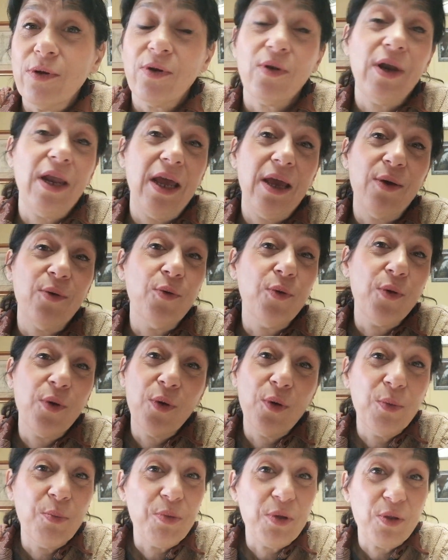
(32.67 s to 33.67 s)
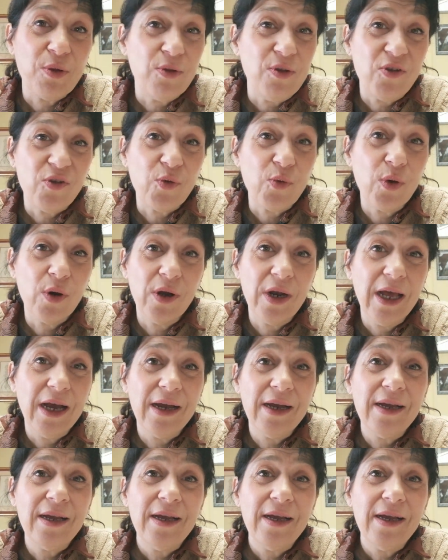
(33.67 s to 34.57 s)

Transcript: non è un compito di scuola.